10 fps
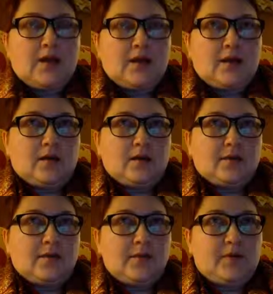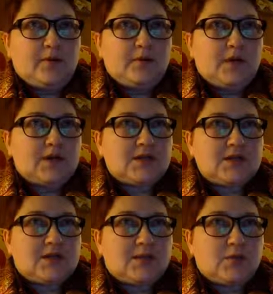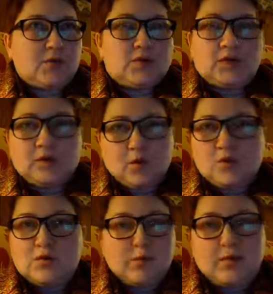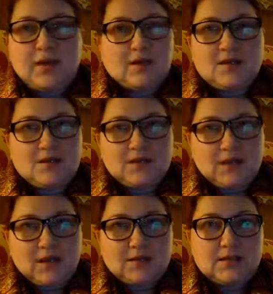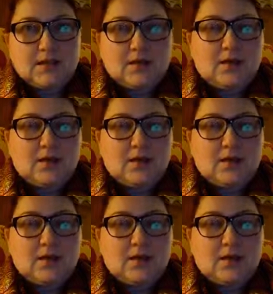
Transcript: А, во-первых, мне кажется, это просто такое очень приятное занятие.